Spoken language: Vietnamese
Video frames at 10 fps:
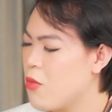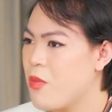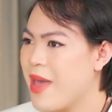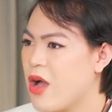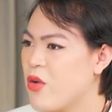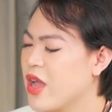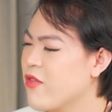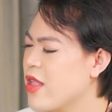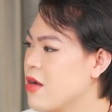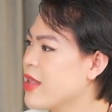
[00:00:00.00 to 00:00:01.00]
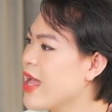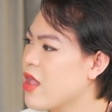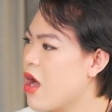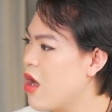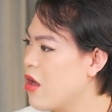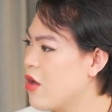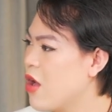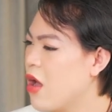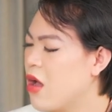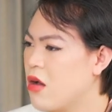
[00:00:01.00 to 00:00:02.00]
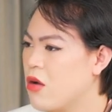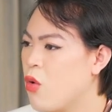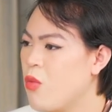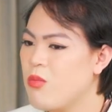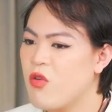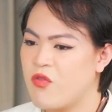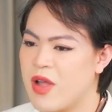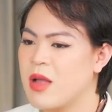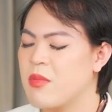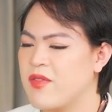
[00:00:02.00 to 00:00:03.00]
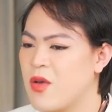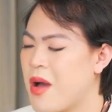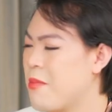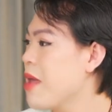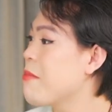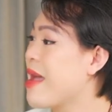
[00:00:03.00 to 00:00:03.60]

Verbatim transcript: bố mẹ có những cái phản ứng này nọ ờ, cũng một phần là bởi vì hoàng may